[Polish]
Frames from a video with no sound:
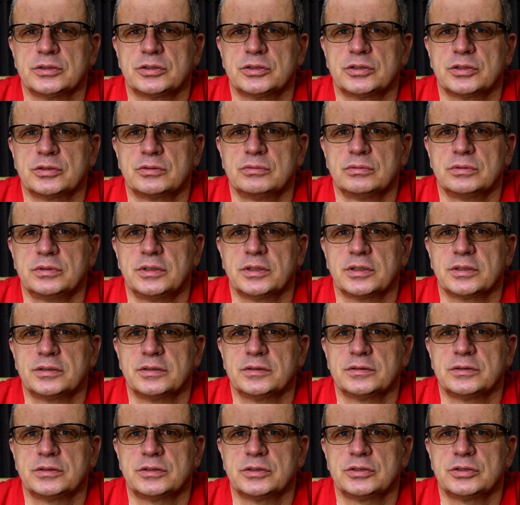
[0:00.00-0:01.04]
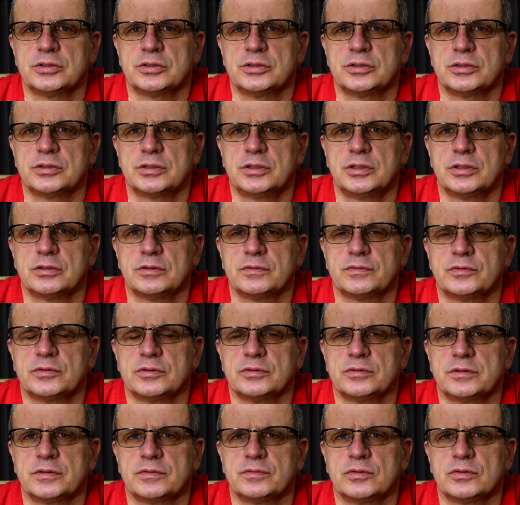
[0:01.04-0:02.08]
szczególnie jak jesteś
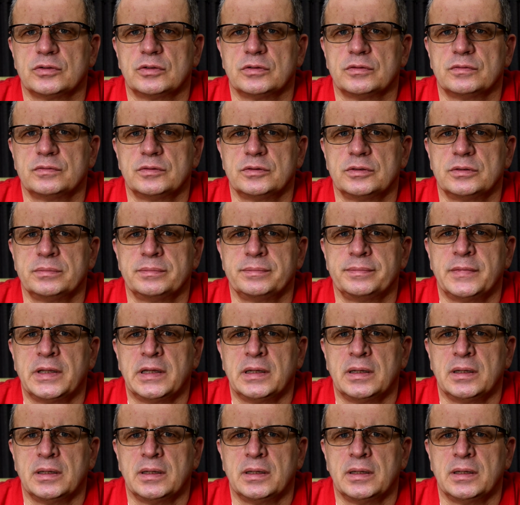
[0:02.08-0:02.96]
kierowcą zawodowym.